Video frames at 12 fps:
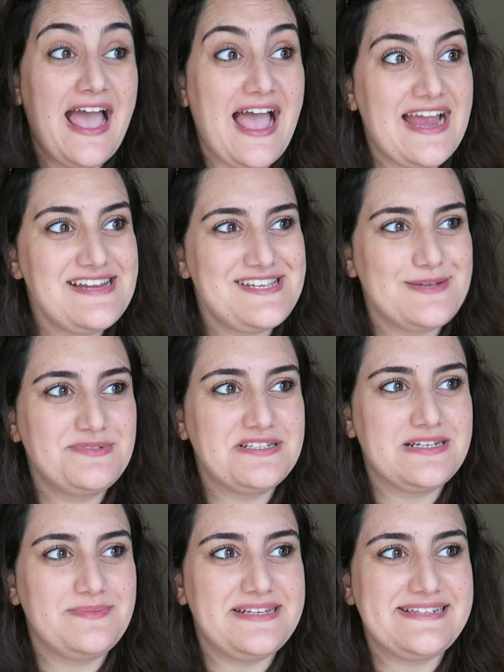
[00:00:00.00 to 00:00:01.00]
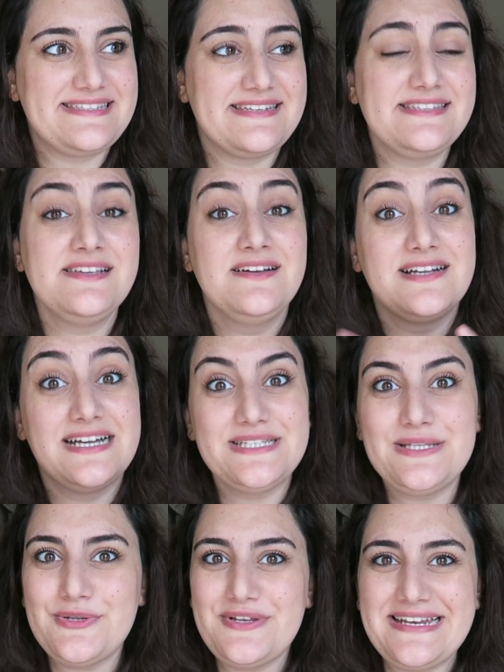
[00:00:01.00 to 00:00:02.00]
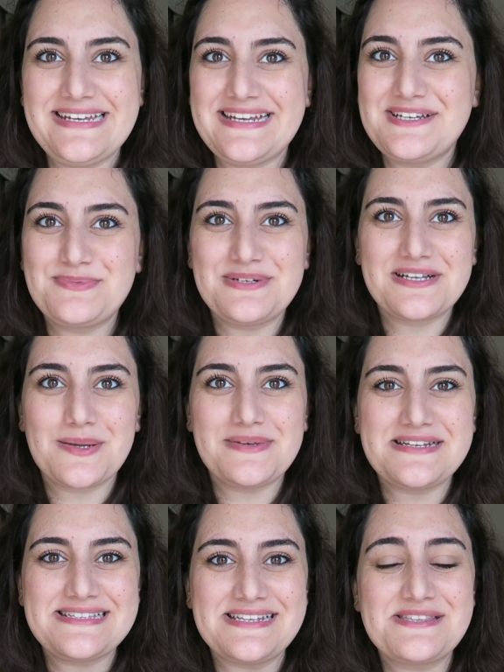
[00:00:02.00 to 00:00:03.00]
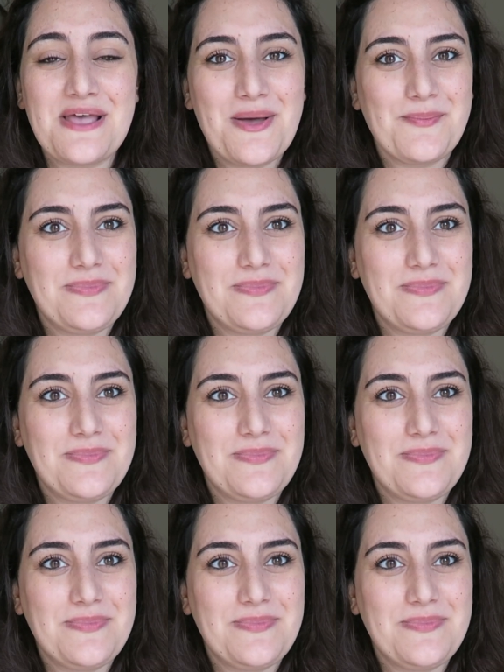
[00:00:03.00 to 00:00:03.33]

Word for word: Her şeyi bırakabilirsiniz. Kanal önerilerini bırakabilirsiniz.